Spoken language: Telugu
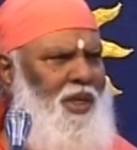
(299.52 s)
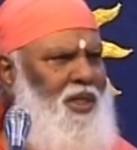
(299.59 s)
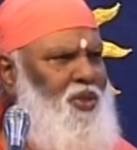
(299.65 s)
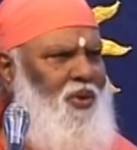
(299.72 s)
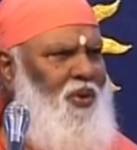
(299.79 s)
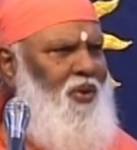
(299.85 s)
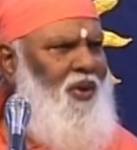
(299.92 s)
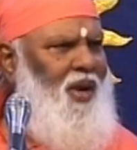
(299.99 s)

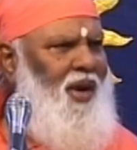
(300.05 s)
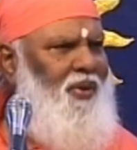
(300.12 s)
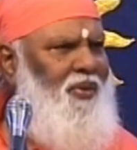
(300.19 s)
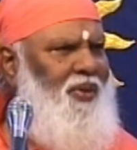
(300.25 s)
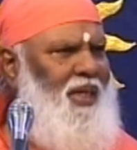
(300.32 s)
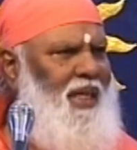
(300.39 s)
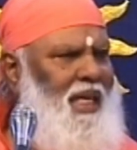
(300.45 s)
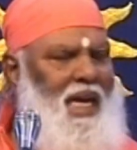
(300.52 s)
చెప్పులు వేసుకొని
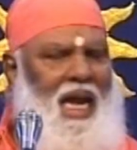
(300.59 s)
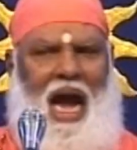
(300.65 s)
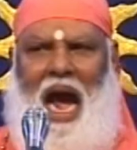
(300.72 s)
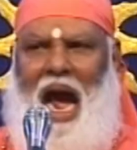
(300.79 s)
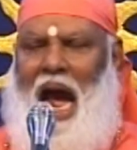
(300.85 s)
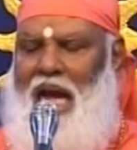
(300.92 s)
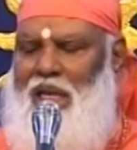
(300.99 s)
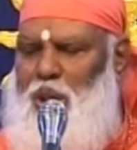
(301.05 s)
ఉన్నాడు
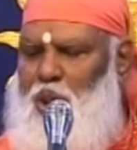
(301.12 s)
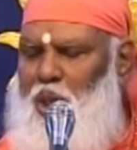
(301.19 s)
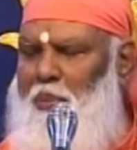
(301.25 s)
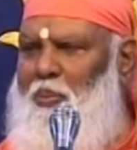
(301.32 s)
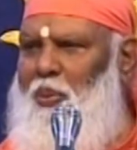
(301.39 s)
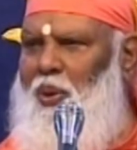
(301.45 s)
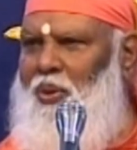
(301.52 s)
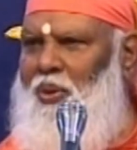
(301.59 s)
ఆ
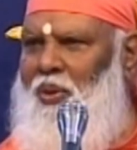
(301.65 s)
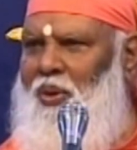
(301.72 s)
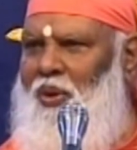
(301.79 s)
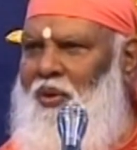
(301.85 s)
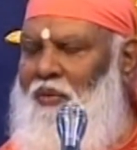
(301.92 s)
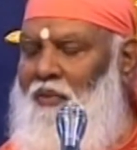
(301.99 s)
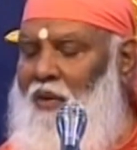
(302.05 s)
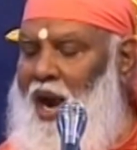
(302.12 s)
చెప్పులు
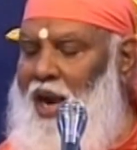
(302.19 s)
